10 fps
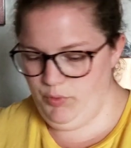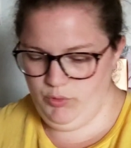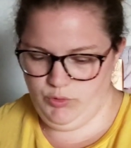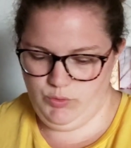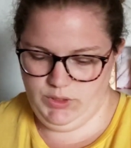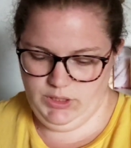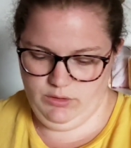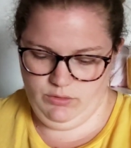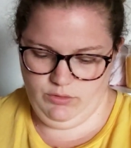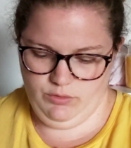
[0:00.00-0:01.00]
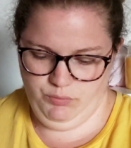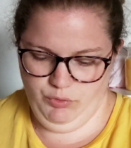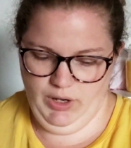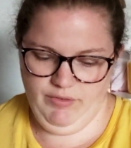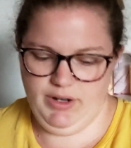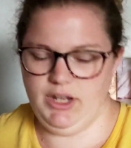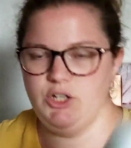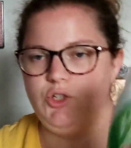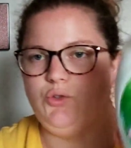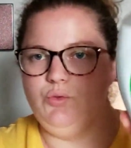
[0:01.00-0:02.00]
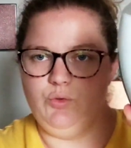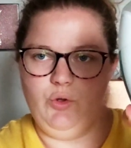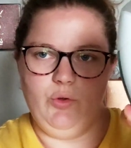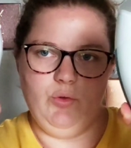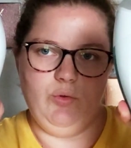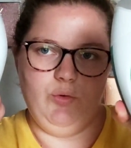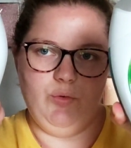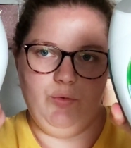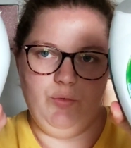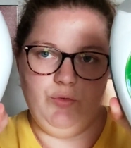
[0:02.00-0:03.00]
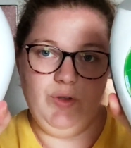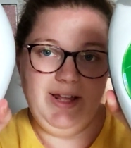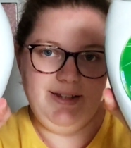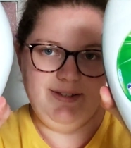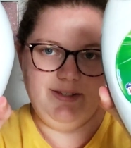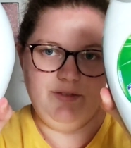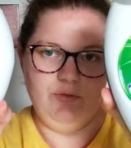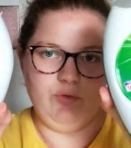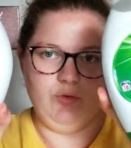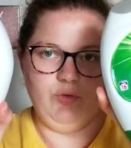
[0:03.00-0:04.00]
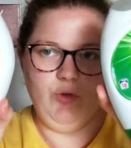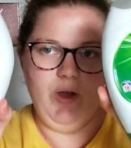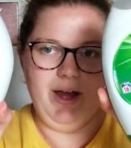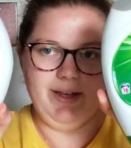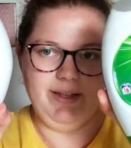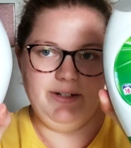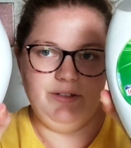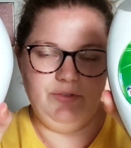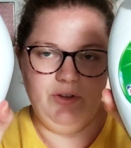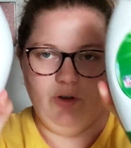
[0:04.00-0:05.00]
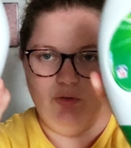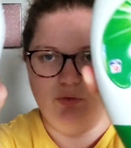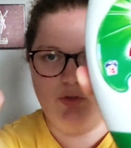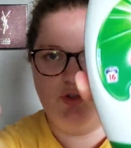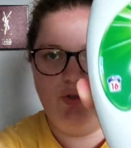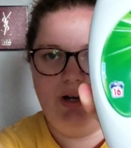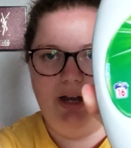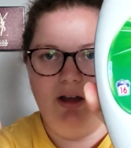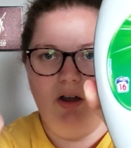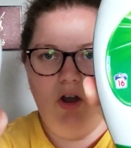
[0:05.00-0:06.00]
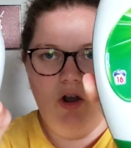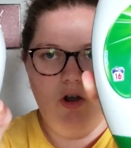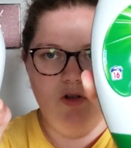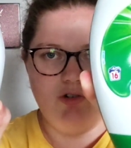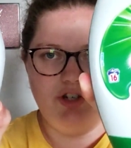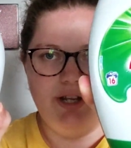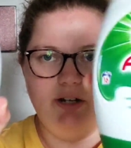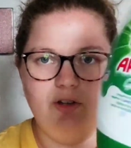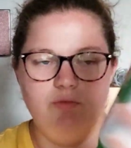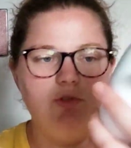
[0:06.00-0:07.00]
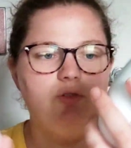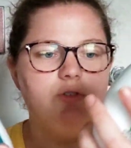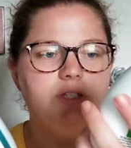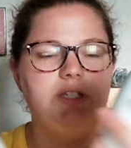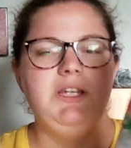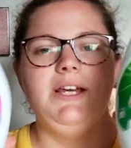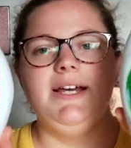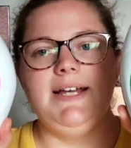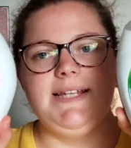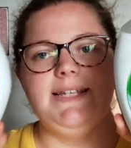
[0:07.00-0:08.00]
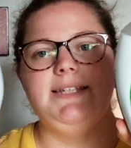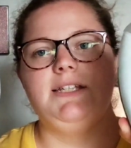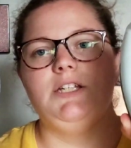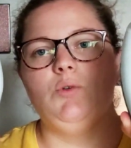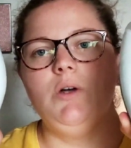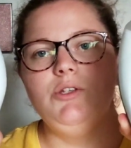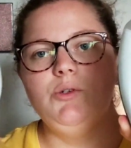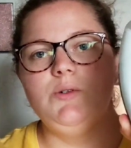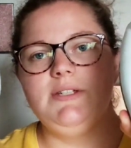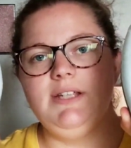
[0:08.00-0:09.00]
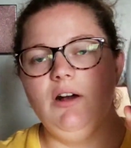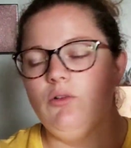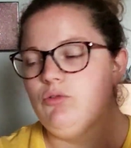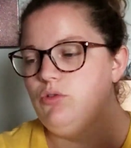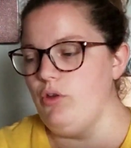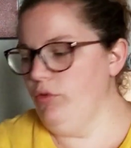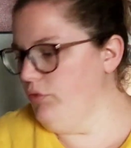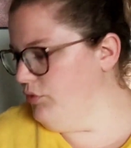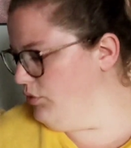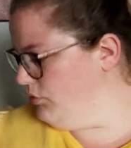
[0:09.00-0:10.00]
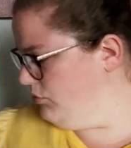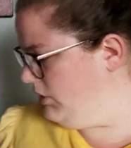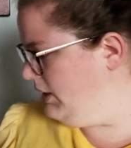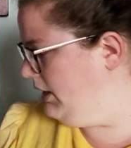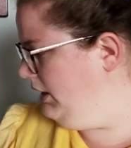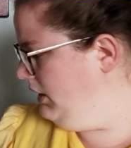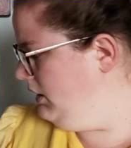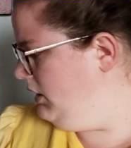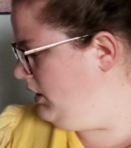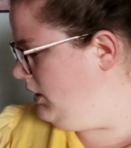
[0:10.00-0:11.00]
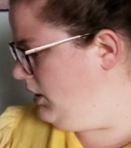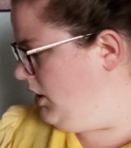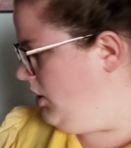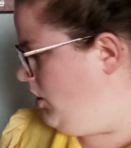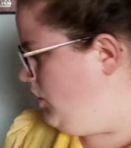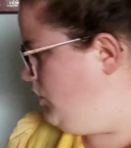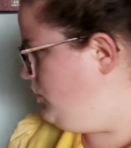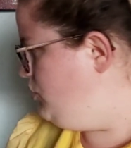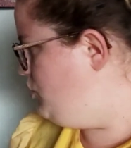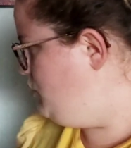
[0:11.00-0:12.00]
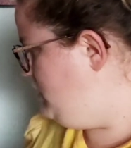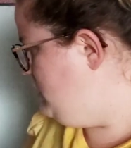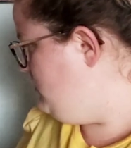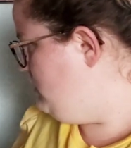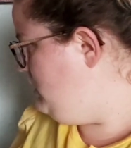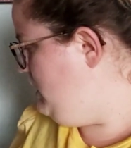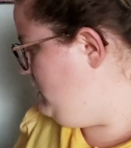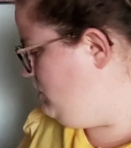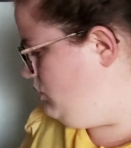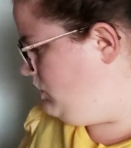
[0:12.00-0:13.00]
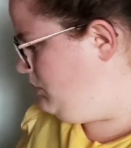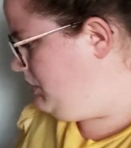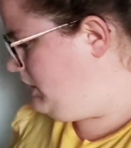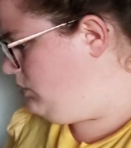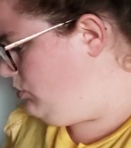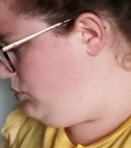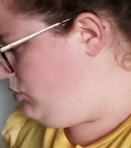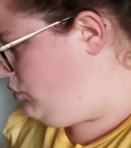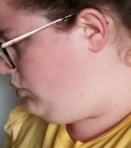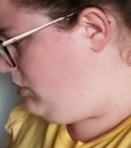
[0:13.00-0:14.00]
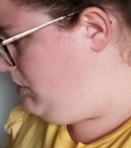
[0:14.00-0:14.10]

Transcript: produit euh, pour laver le linge, donc euh, de la lessive, donc deux Ariel différents, donc ceux-là, en gel comme ceci. Ça, c'était 3,59€, voilà. Ensuite, qu'est-ce que j'ai pris d'autre J'en